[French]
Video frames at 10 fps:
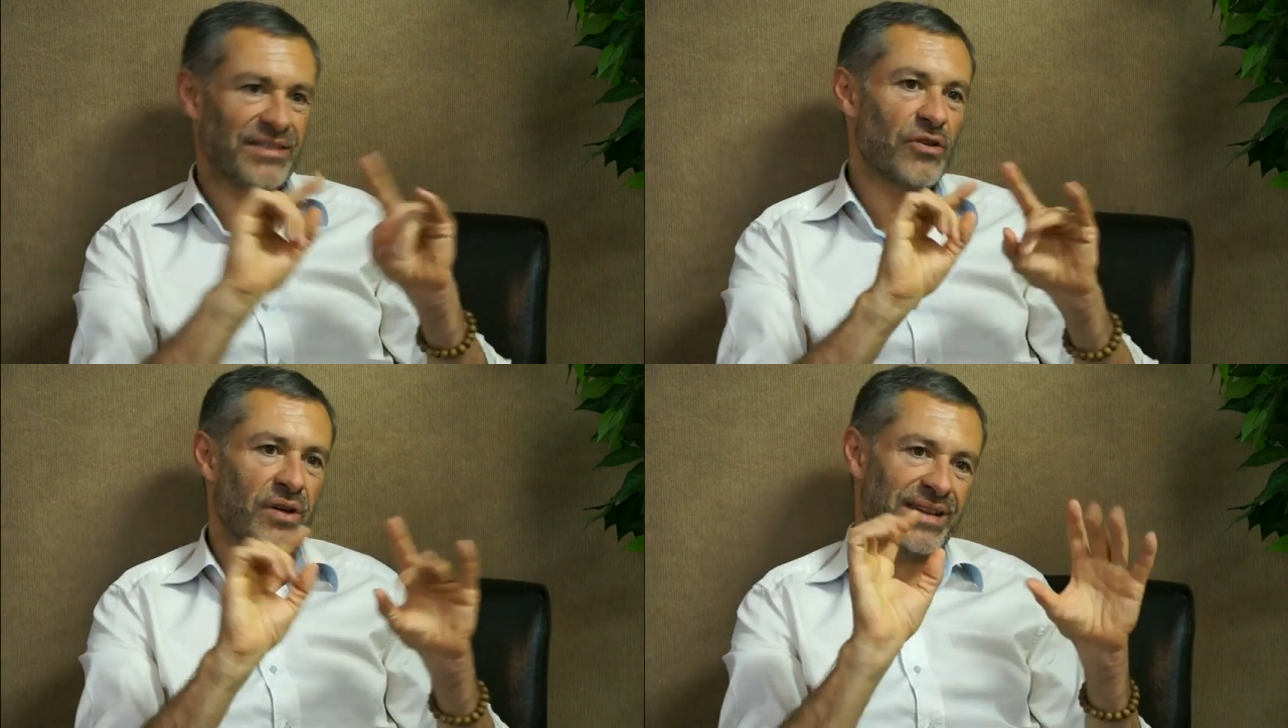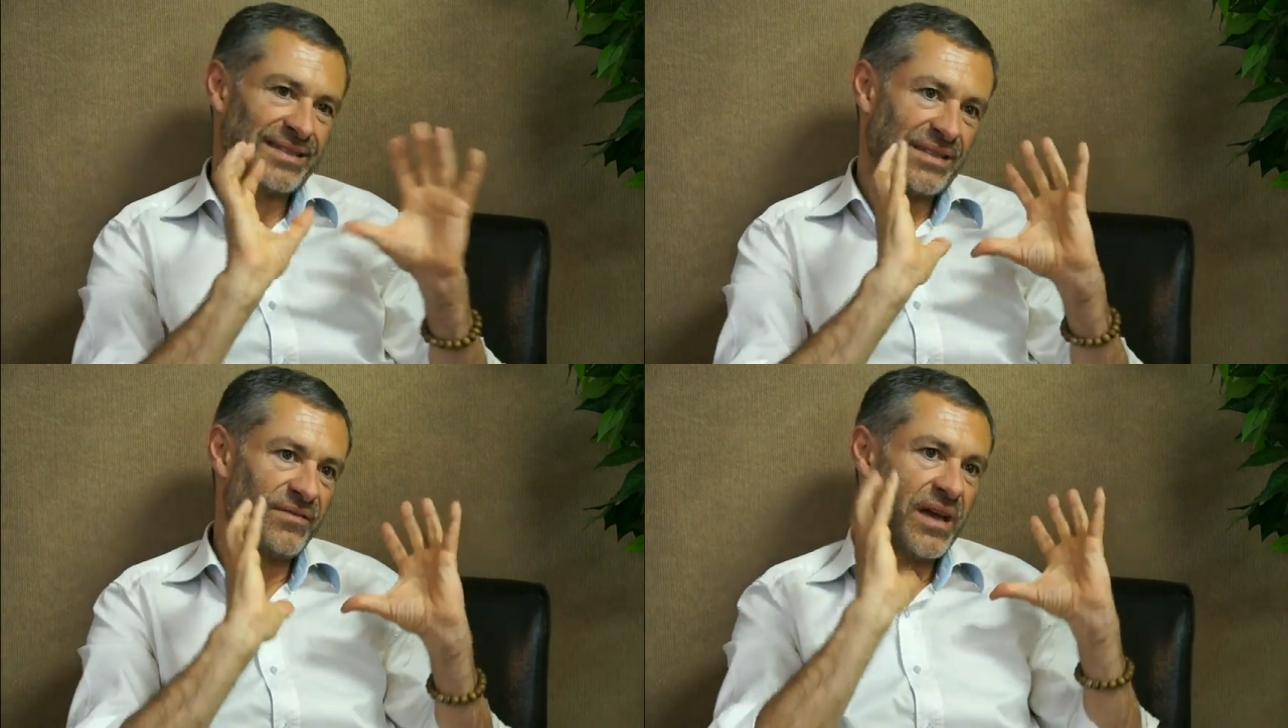terrestre
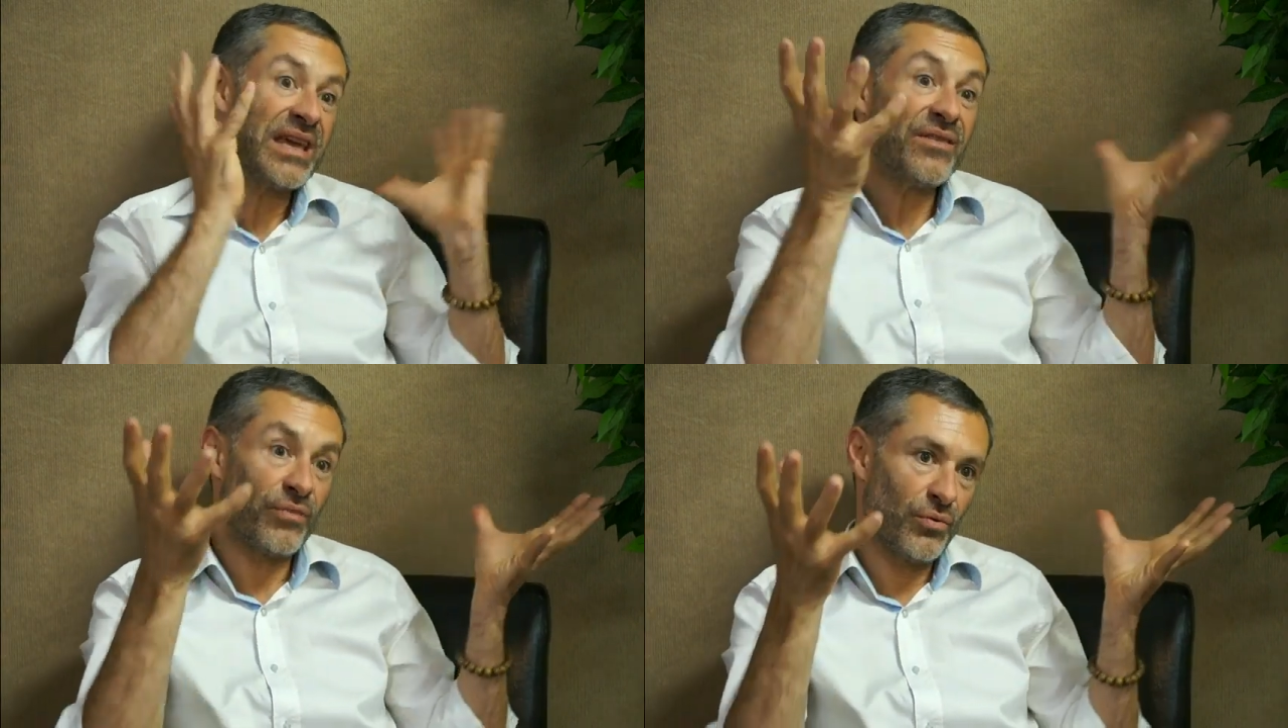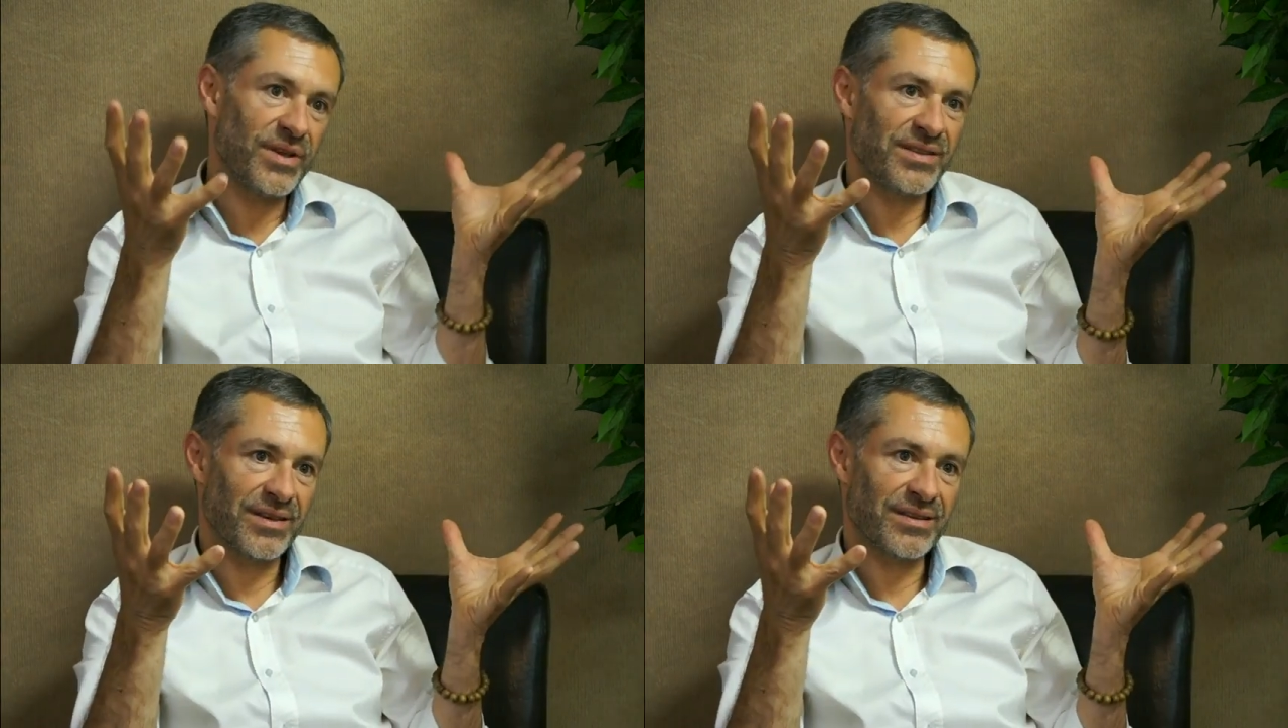qui va
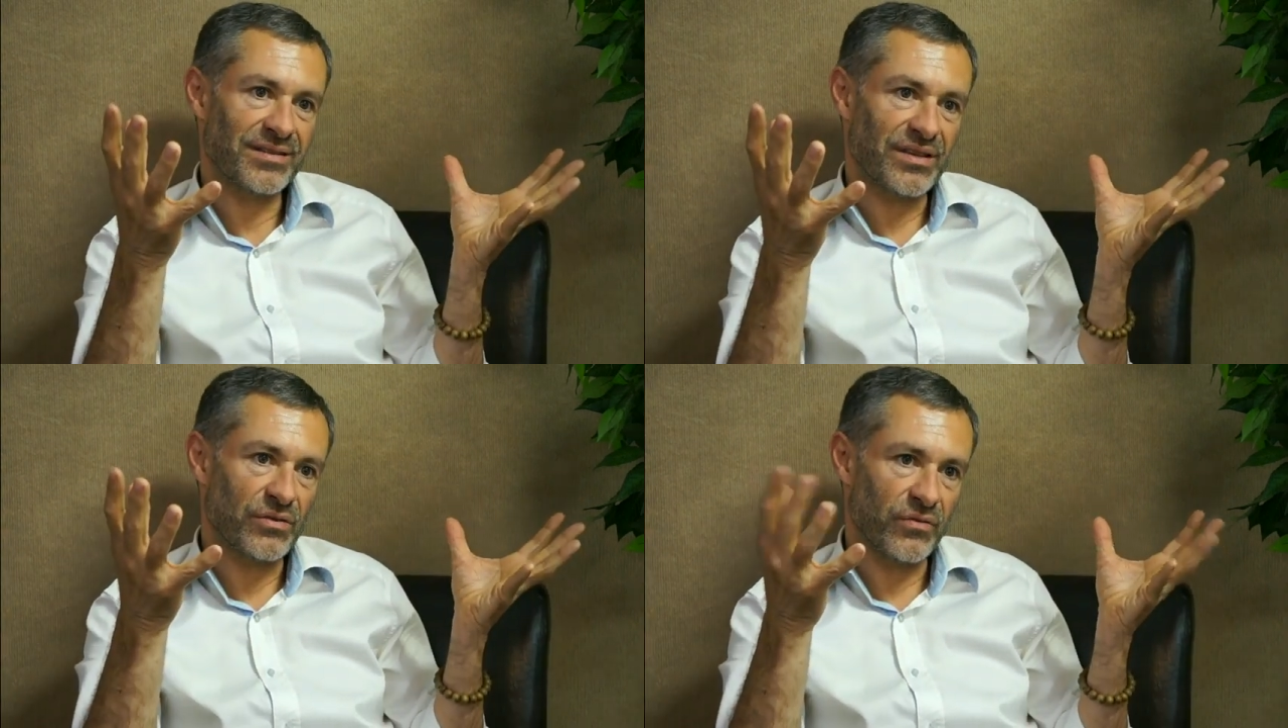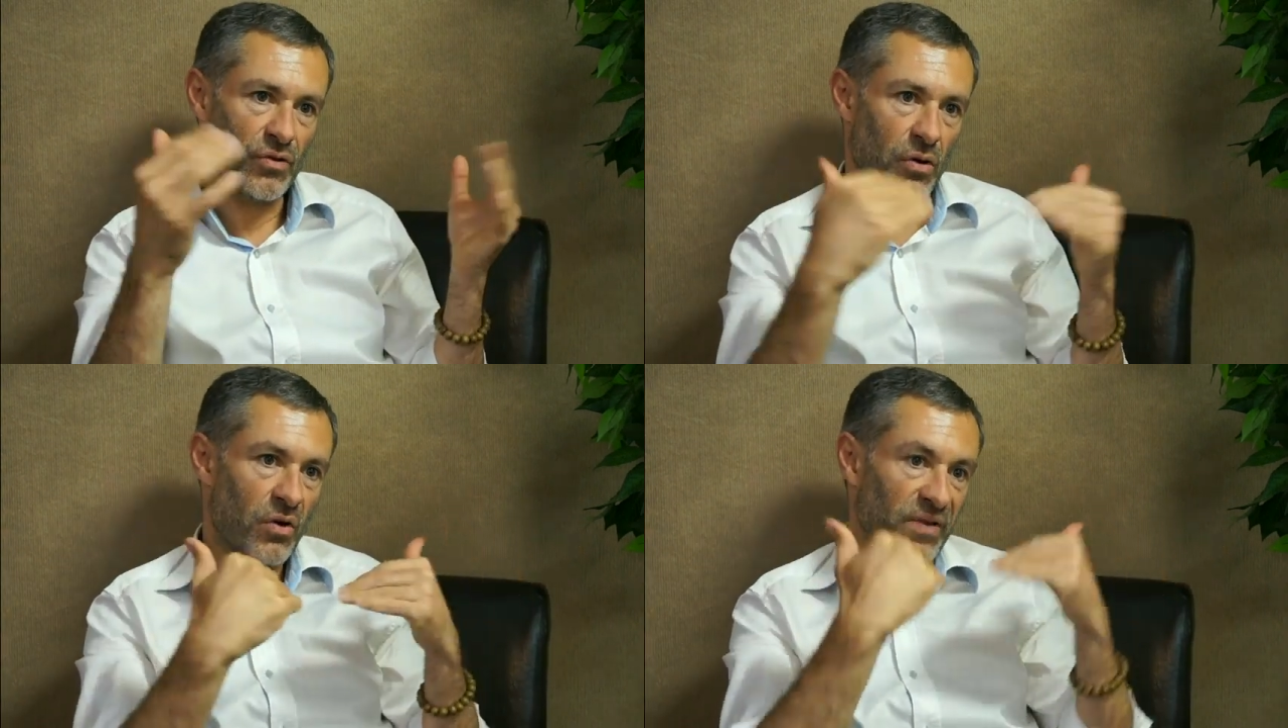évoluer, si tu veux,
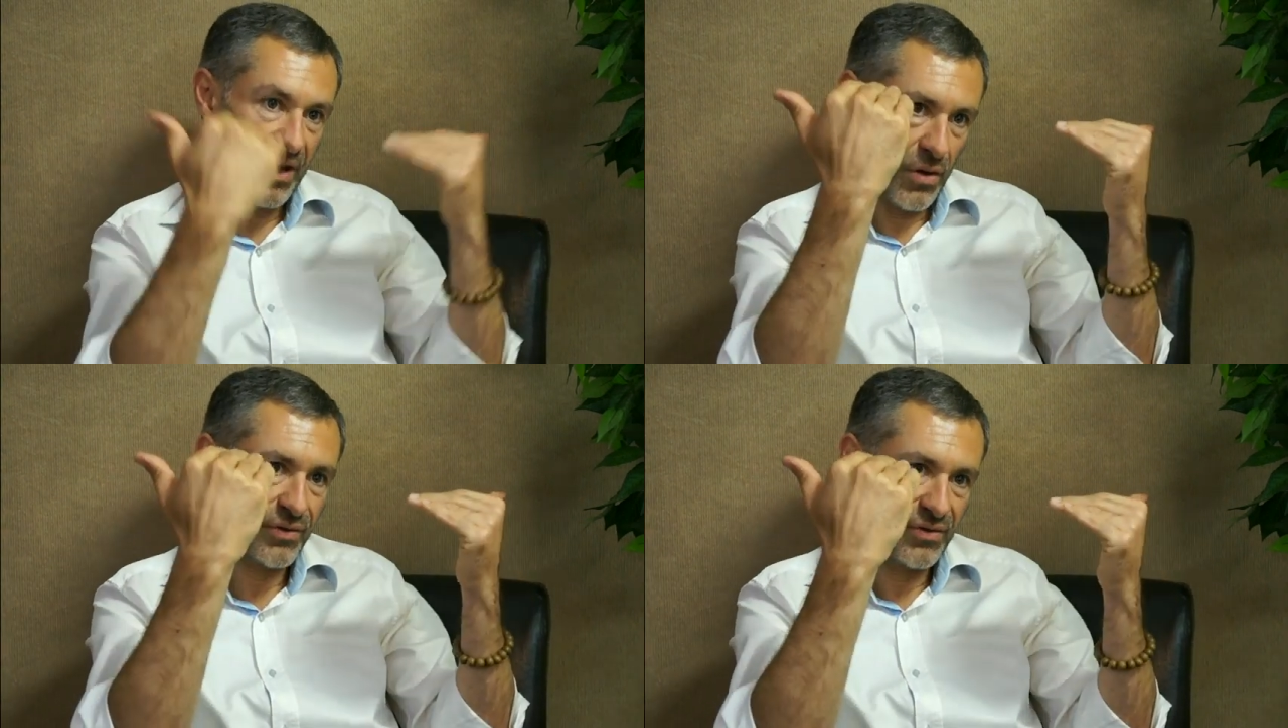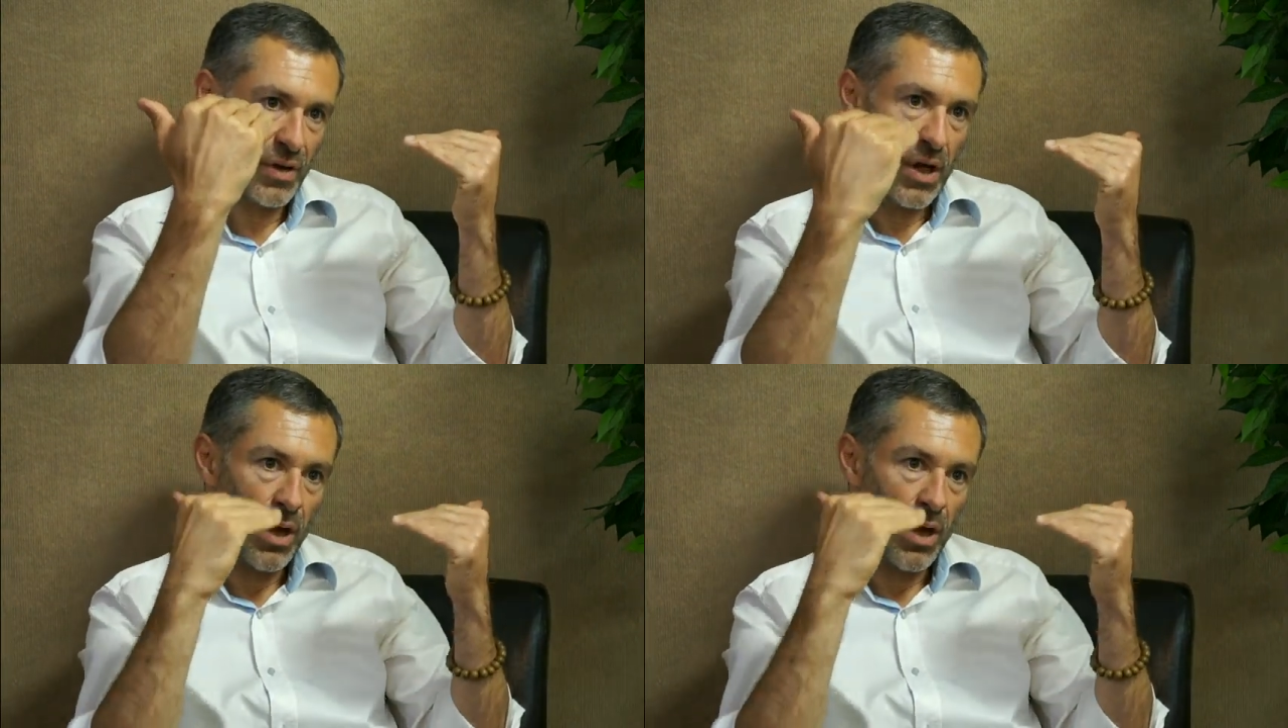dans, en fréquence,